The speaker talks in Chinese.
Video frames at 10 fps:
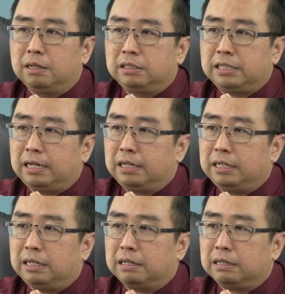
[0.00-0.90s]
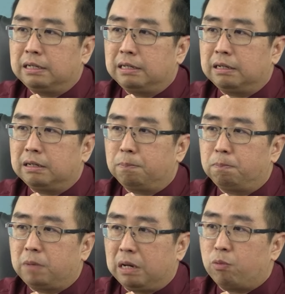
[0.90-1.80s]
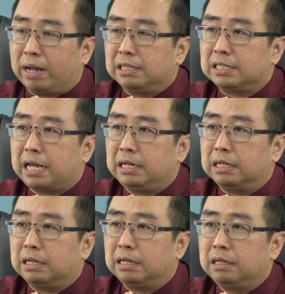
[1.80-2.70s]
建立一个更完善的